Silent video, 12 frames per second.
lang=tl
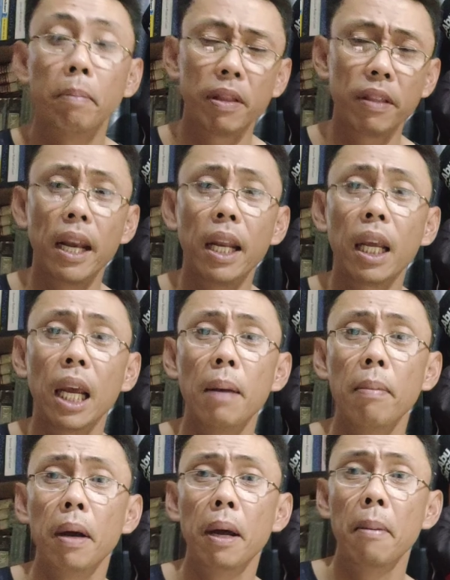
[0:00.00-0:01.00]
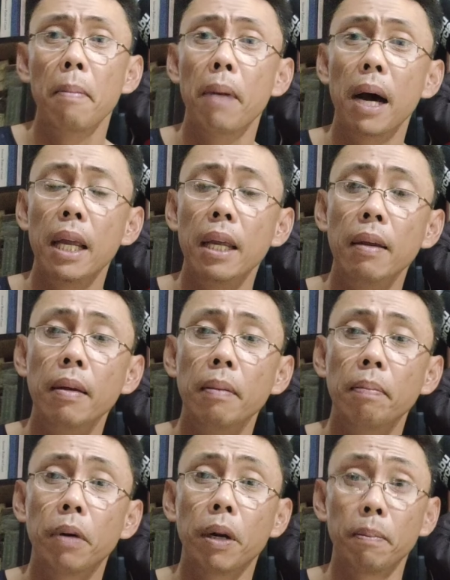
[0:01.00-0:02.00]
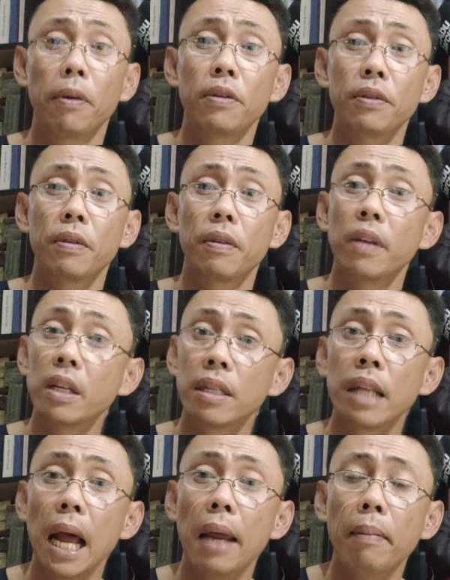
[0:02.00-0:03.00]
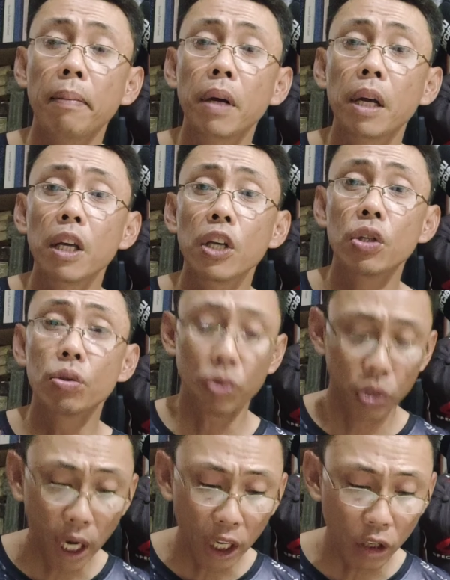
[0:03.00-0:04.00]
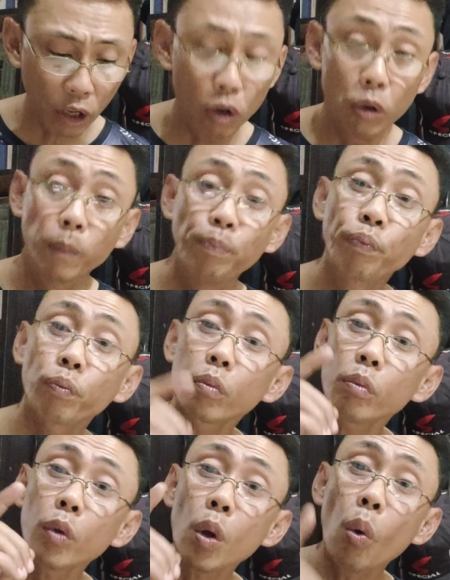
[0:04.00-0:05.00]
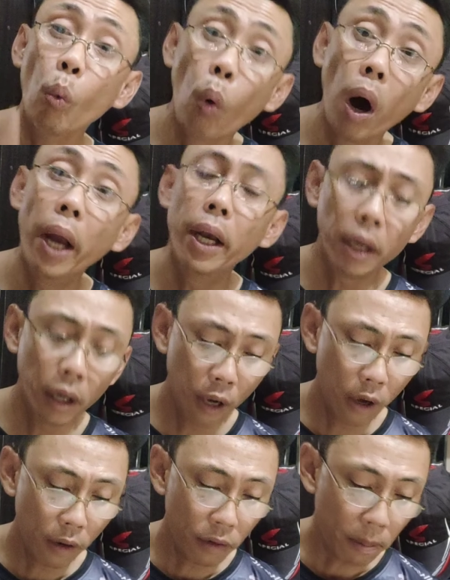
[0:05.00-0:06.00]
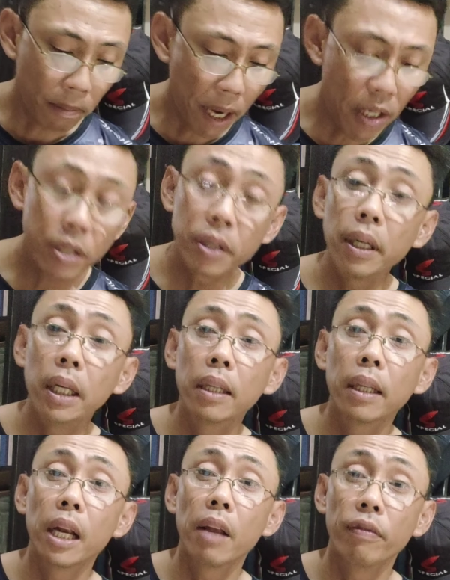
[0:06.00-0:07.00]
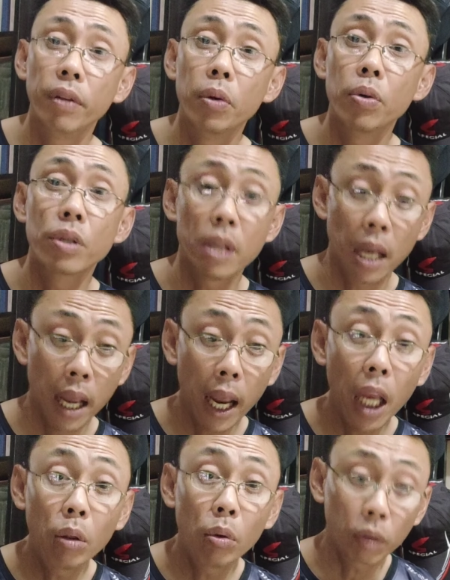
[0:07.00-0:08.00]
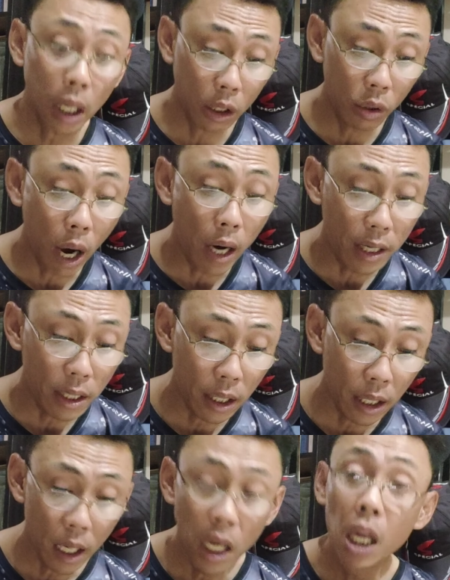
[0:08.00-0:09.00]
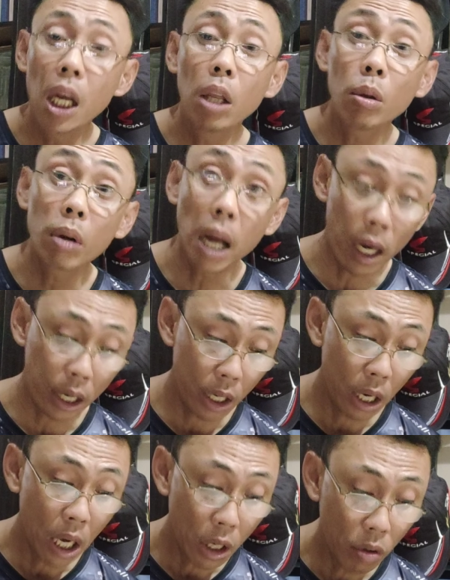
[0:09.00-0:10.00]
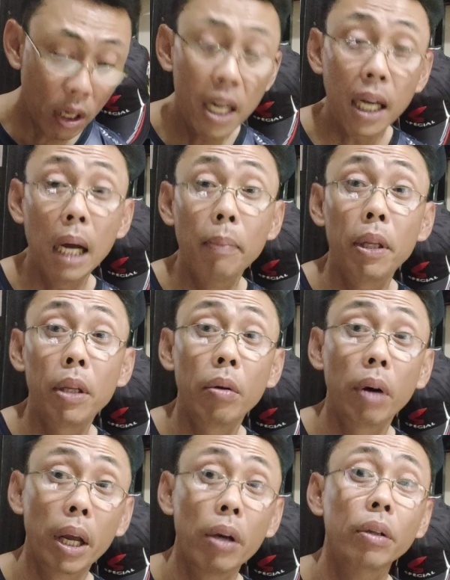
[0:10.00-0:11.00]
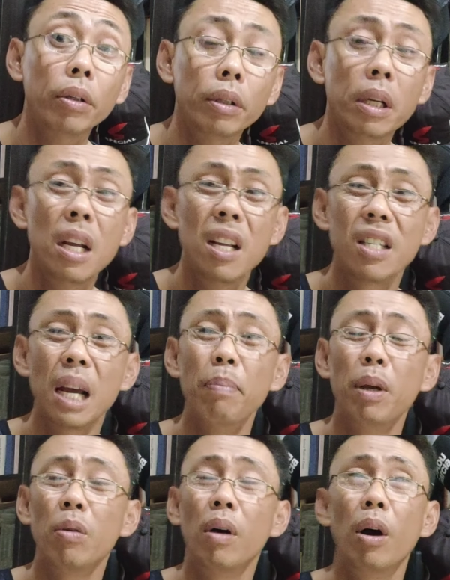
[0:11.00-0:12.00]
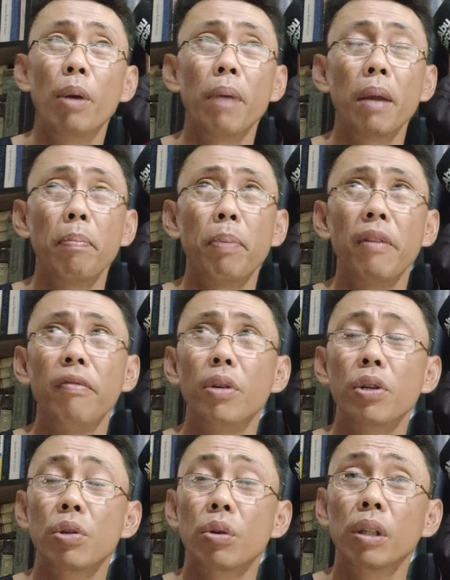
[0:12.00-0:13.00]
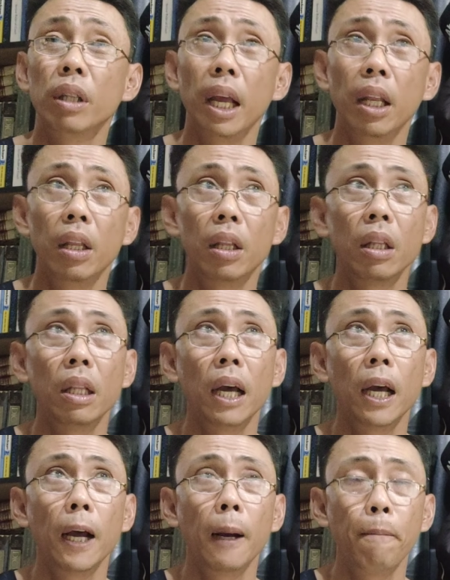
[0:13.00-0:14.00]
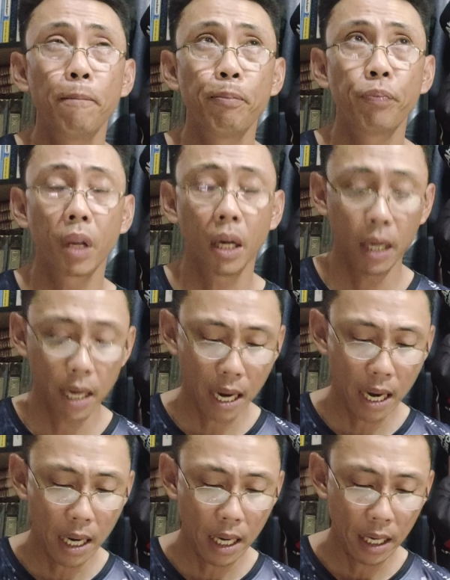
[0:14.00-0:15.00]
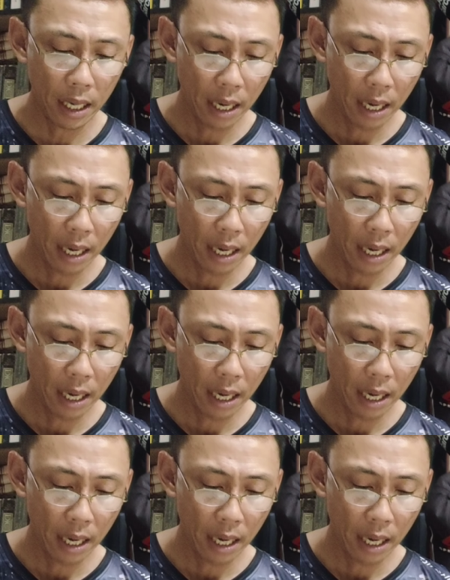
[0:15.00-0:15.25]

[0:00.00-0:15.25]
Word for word: But then again, my purpose this time is to share to you one, the best I've used and to tell you honestly, ito lang yung ginagamit ko ngayon. Sabi ko nga on my previous content na na